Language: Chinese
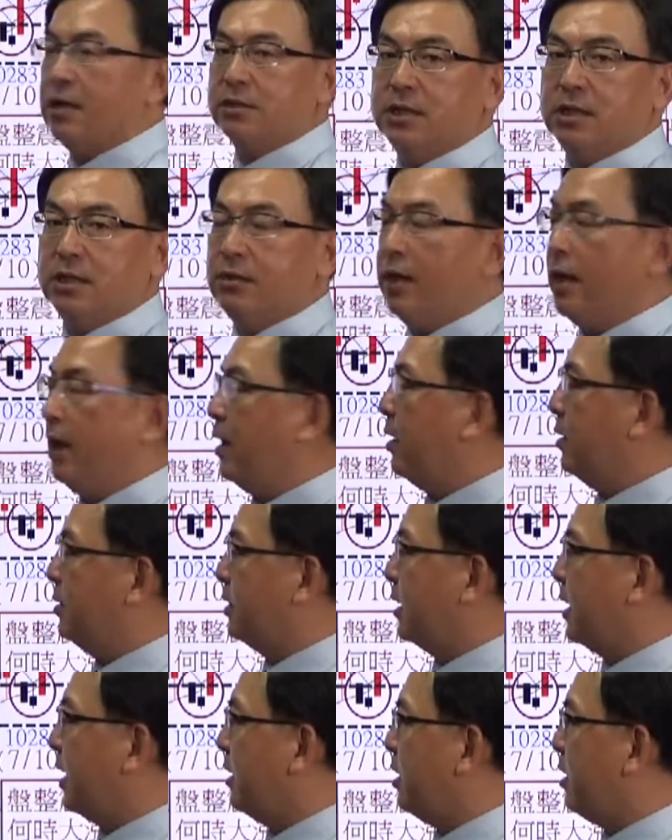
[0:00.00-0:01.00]
机会哈，
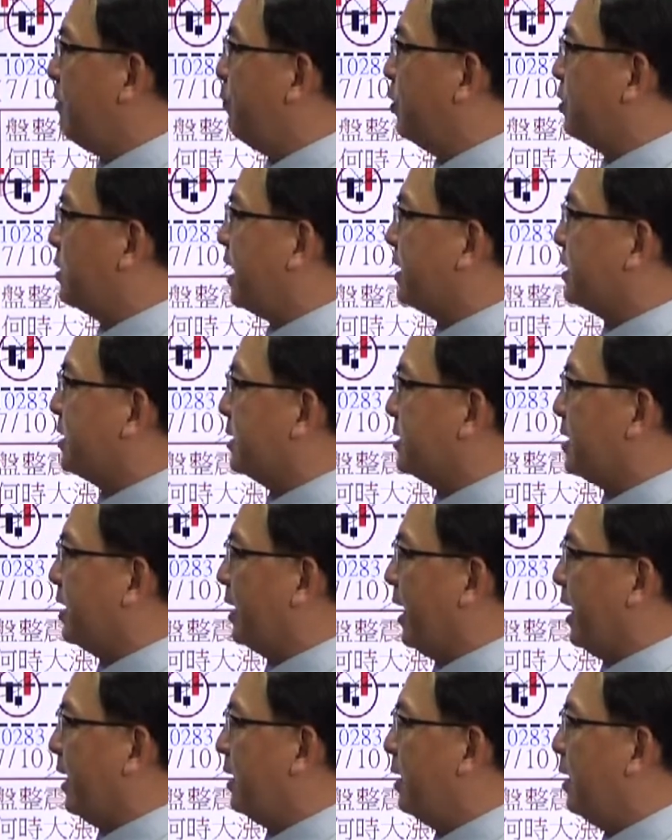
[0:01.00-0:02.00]
你看一波大涨上
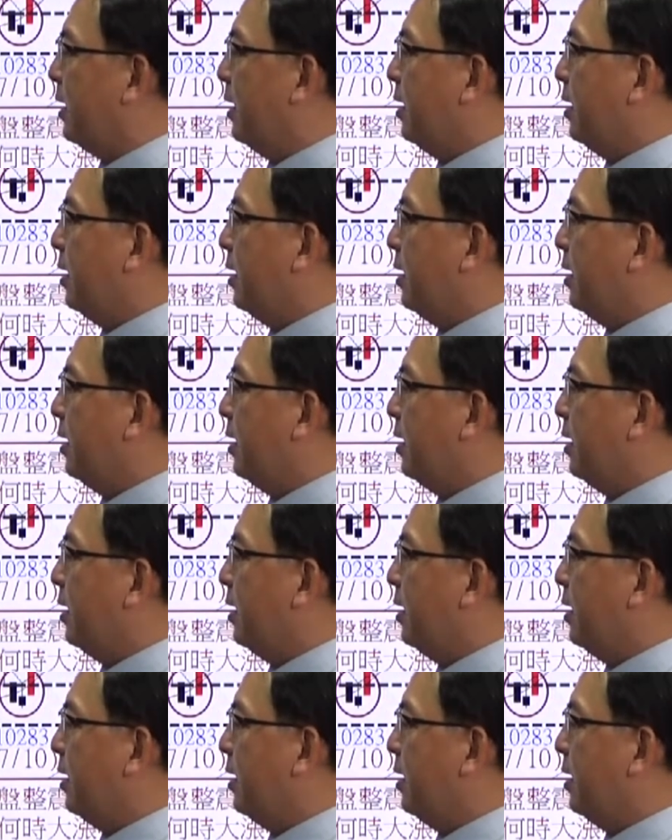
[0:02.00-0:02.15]
来，